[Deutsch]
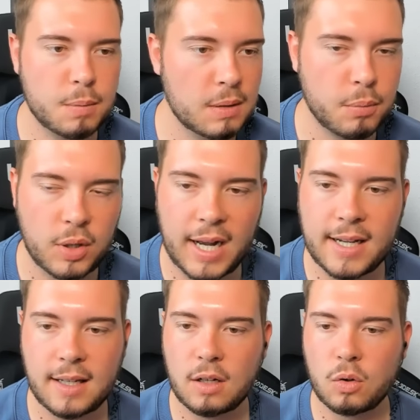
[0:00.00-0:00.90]
Ich bin im
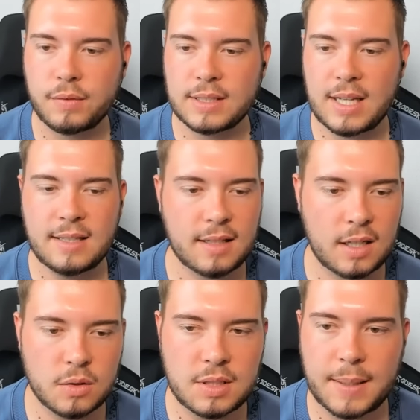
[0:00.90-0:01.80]
Pokal gegen Rot-Weiß Essen
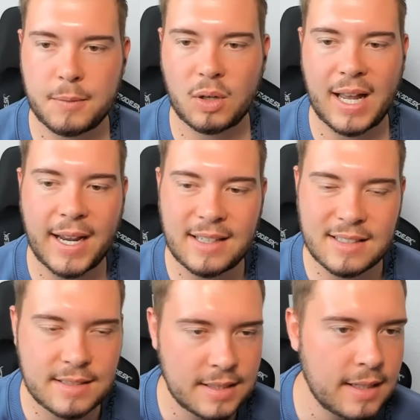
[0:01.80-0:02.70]
raus. Ich habe noch
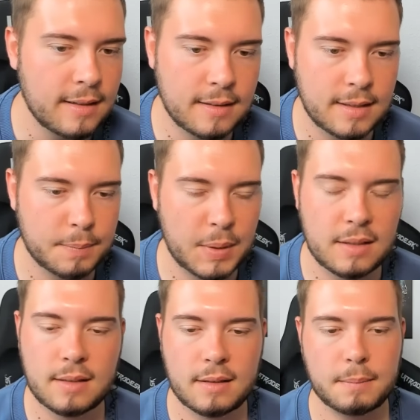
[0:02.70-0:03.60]
keinen Sieg. Ich
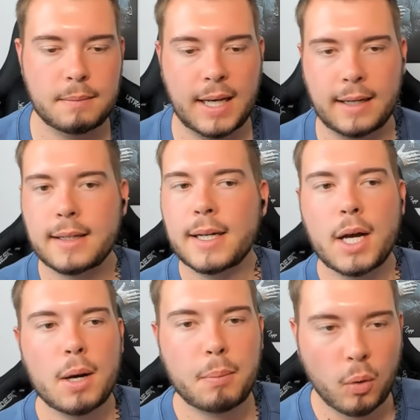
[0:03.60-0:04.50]
bin, ähm, ja,
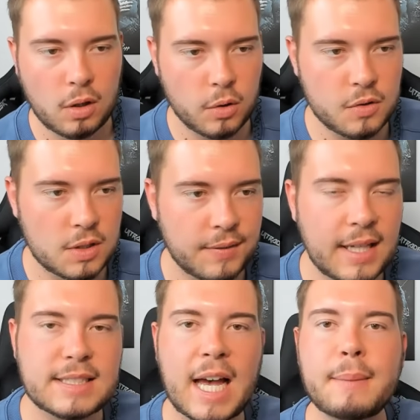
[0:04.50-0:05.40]
bodenlos
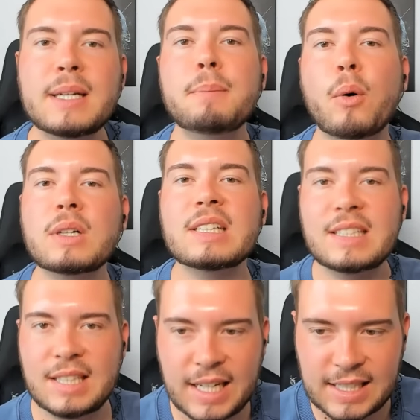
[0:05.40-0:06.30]
unterwegs, aber die Punkte
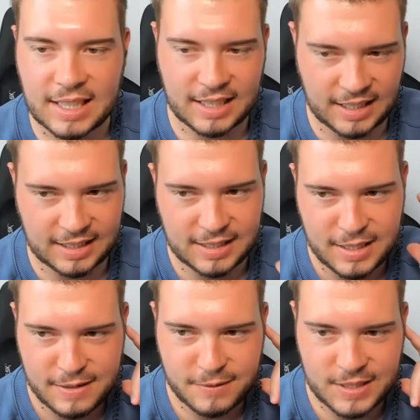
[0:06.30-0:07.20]
zählen ja nicht.
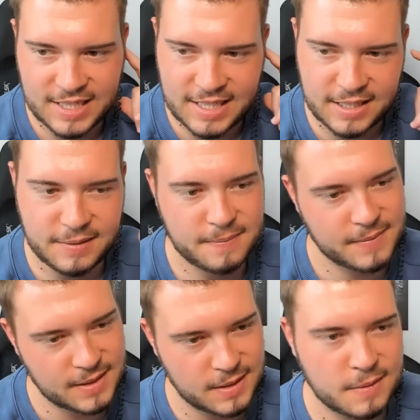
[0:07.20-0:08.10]
Von daher,
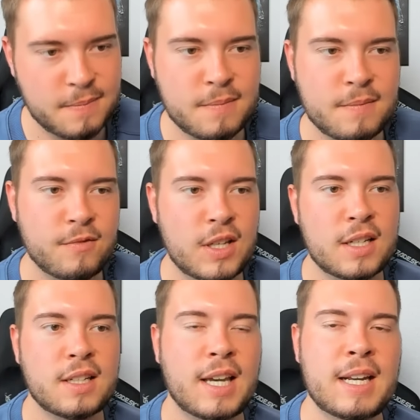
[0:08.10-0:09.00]
ähm,
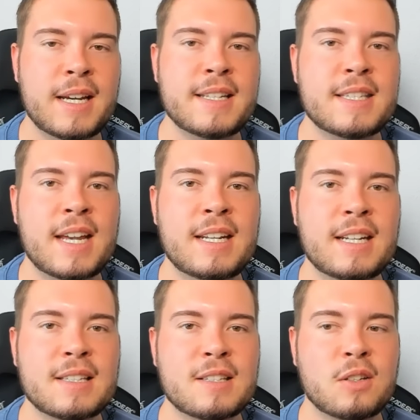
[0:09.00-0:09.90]
wir gehen ans Ende
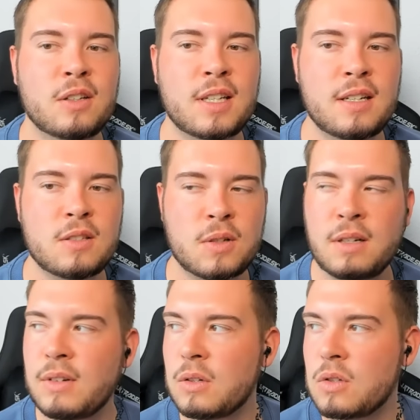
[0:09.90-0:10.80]
der Saison. Dennis,
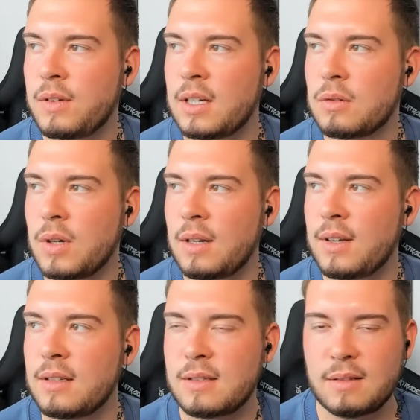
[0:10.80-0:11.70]
oder? Wenn du soweit ready
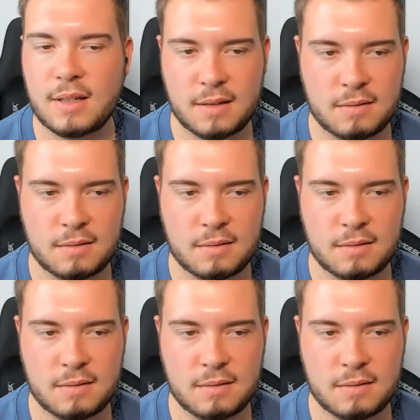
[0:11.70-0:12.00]
wärst. und